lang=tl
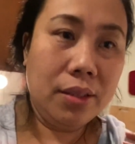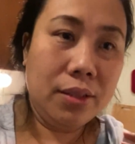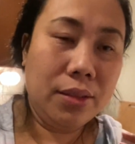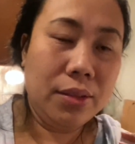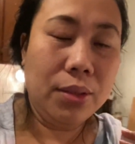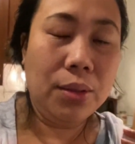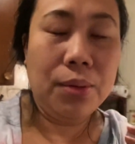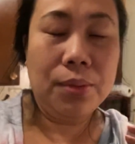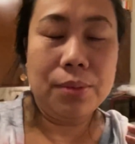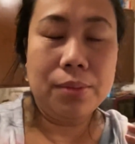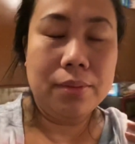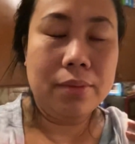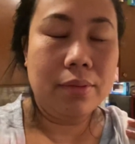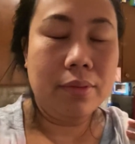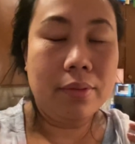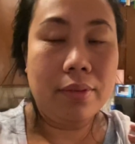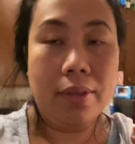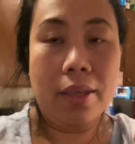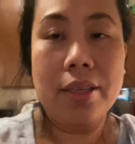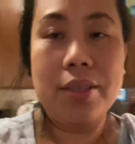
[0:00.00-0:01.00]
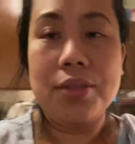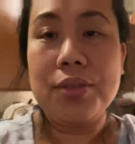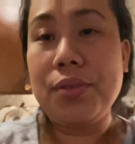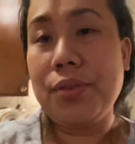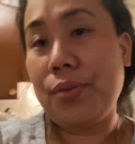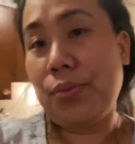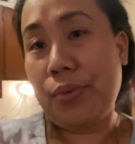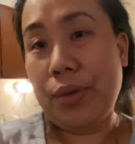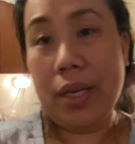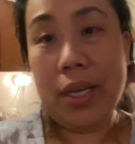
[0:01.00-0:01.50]
so
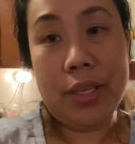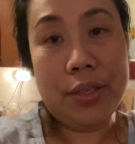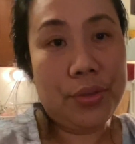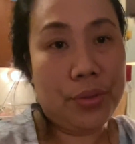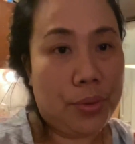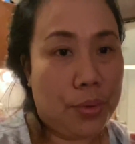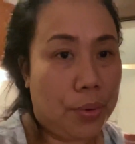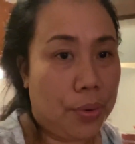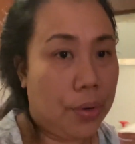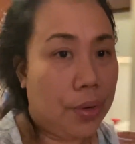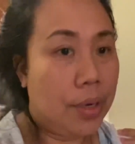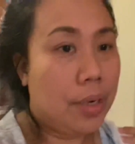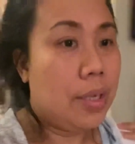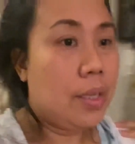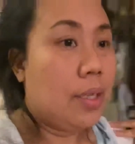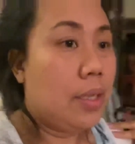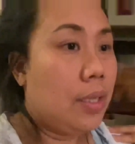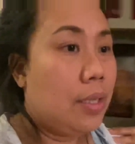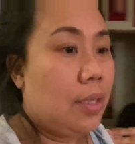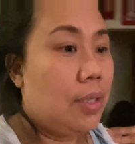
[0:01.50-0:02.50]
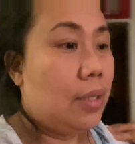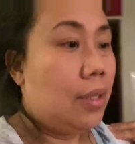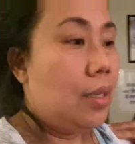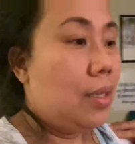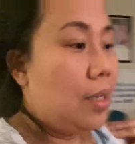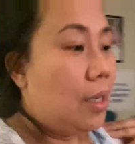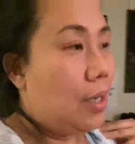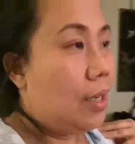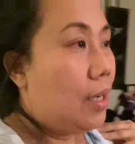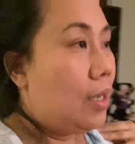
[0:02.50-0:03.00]
it's really sore.
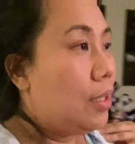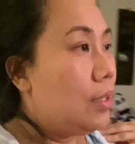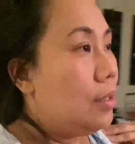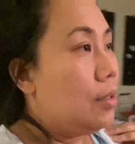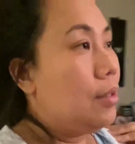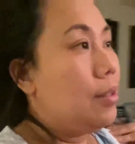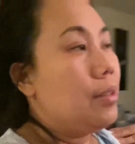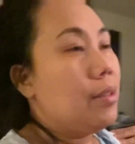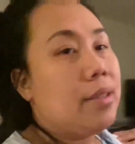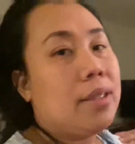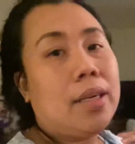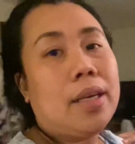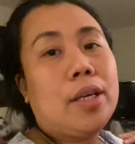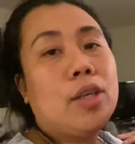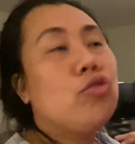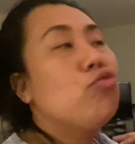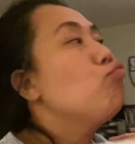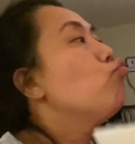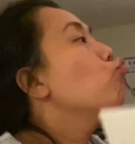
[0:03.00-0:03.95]
Your mail.